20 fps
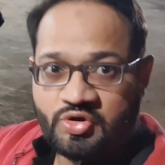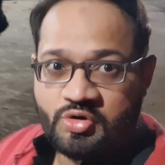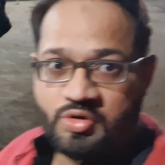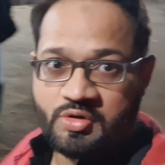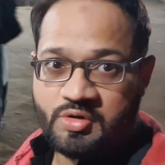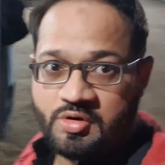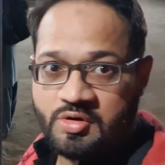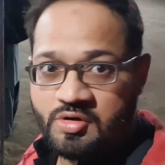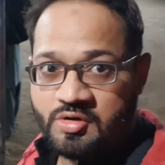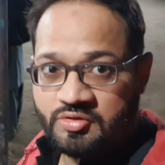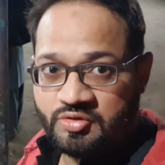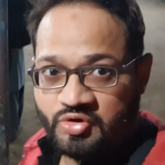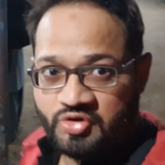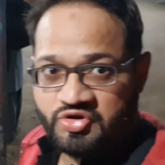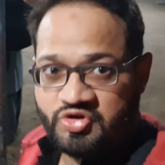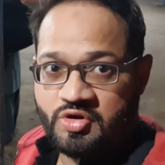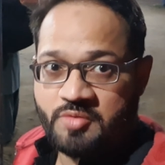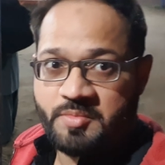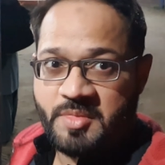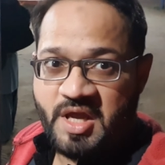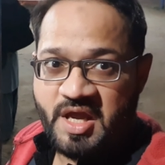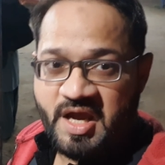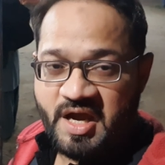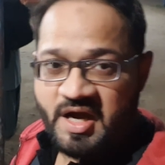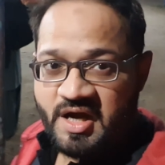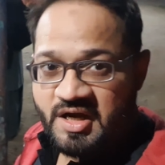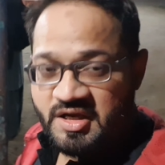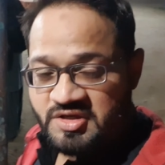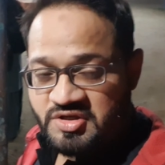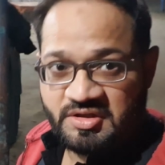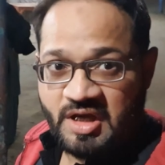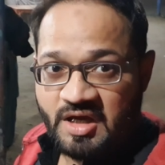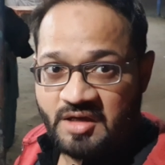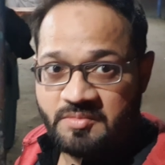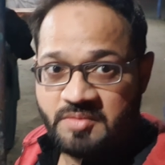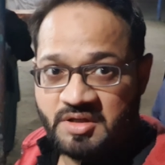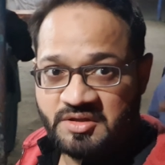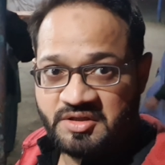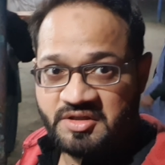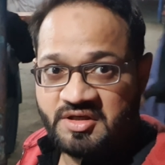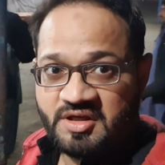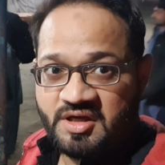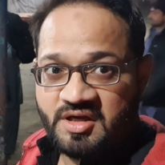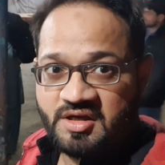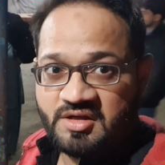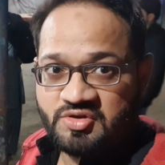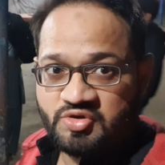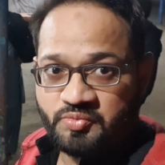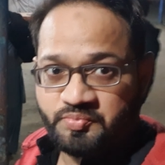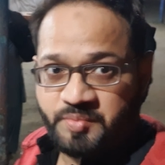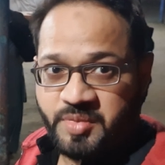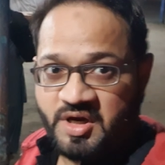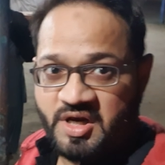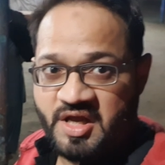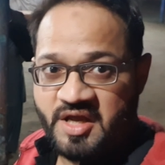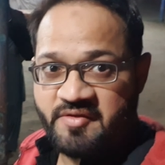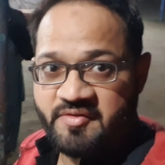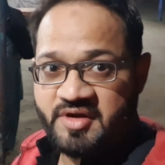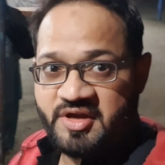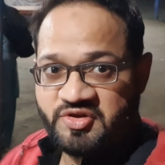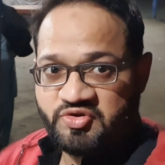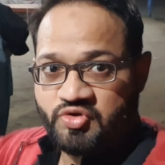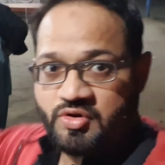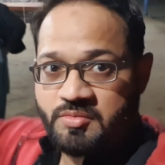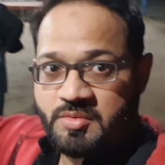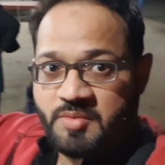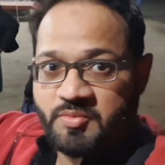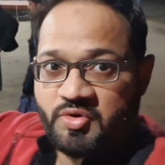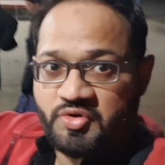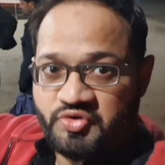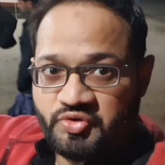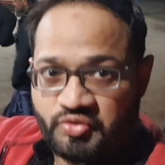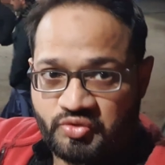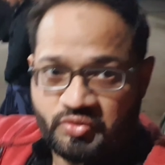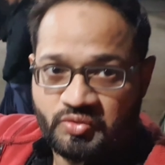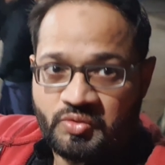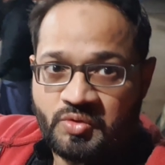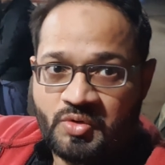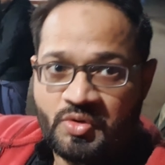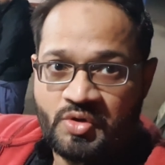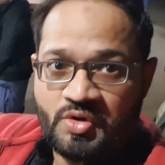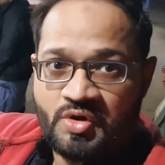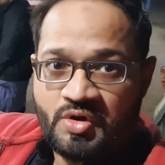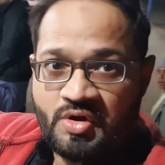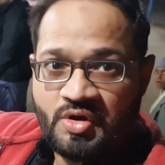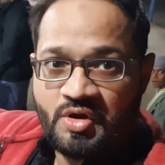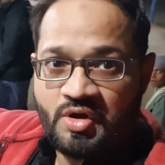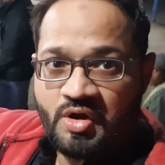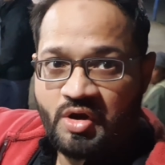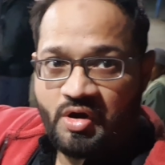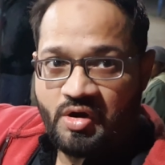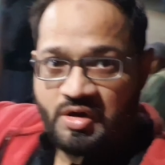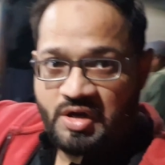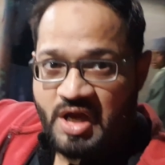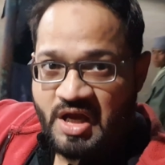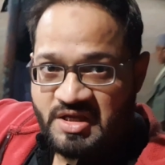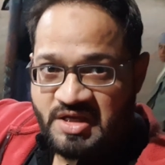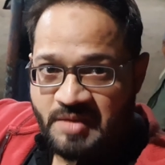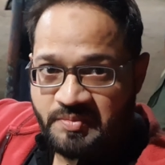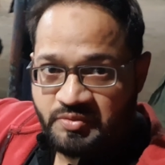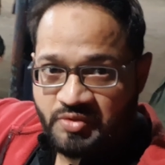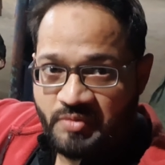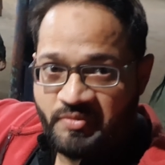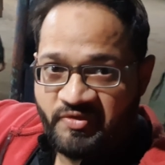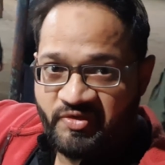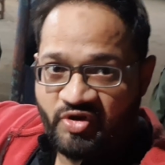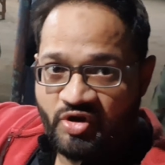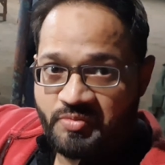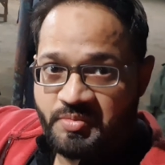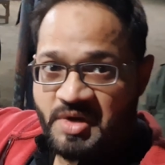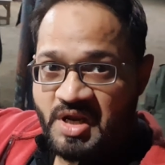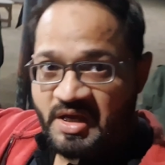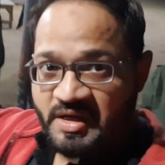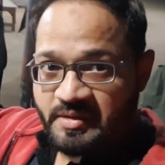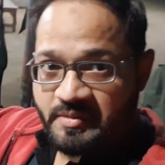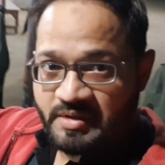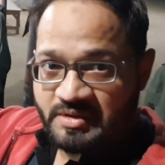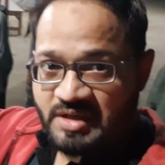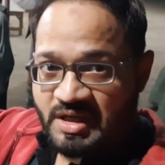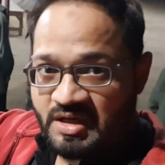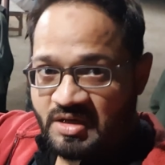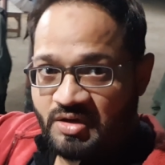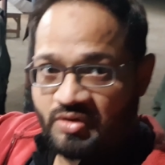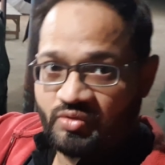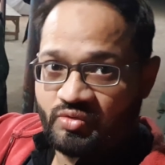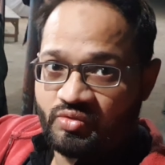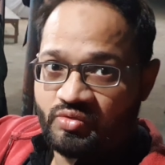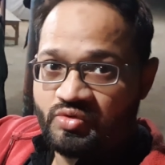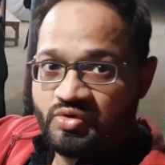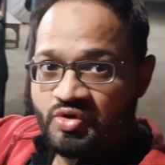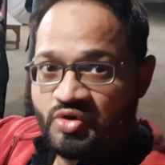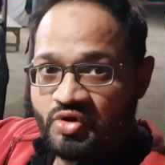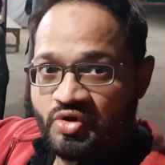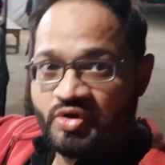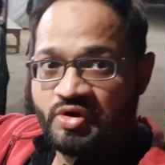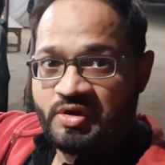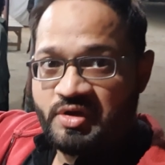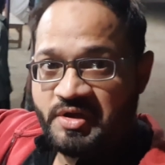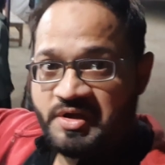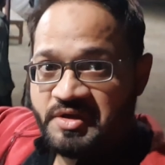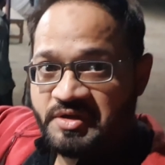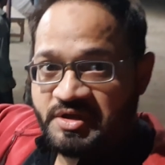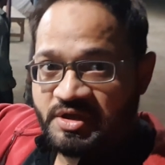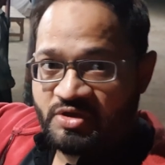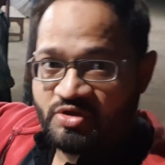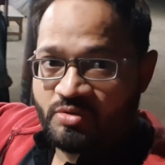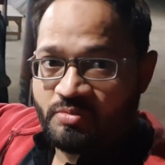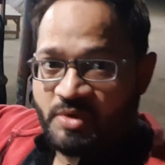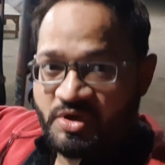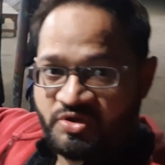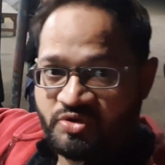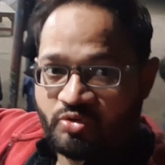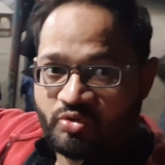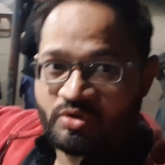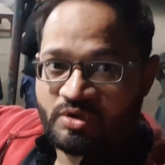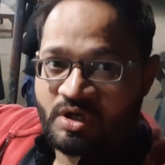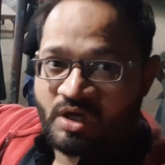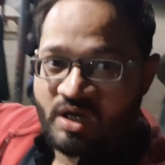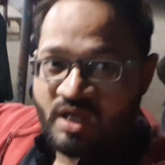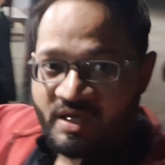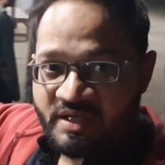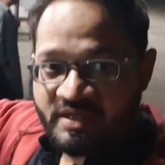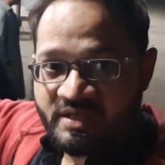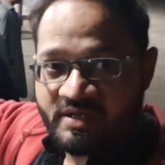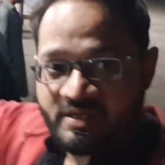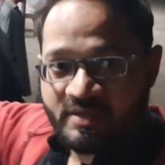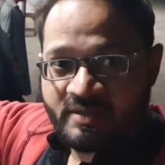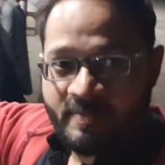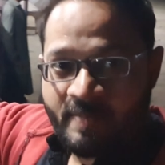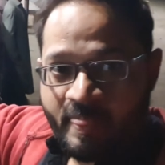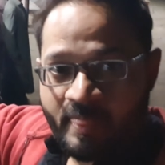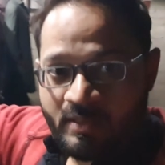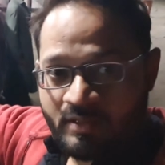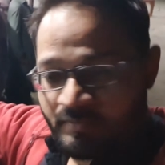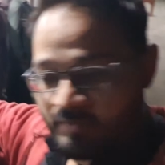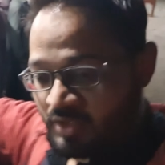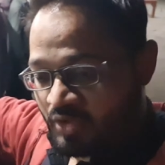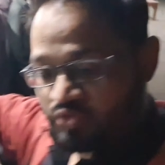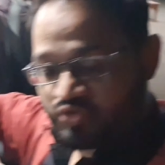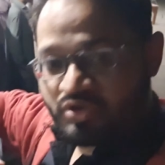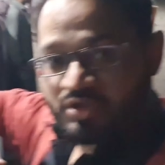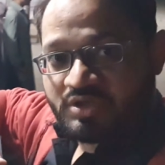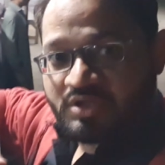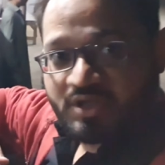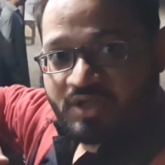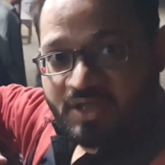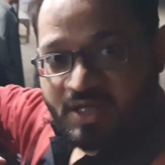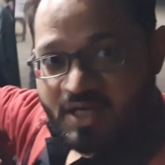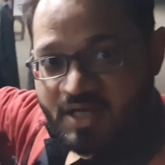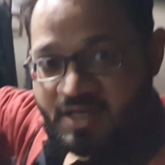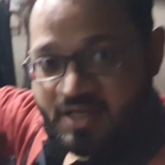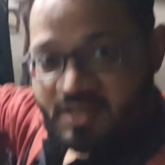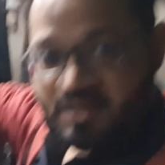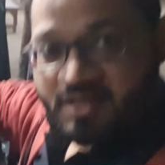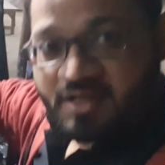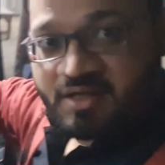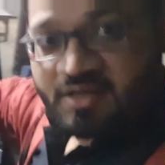तो दोस्तों मैं आज अल मदीना सुपर हाईवे रेस्टोरेंट में मौजूद हूँ और आज आपको वीडियो बना के बता रहा हूँ इनकी जो मशहूर कढ़ाई है बलोची टिक्का है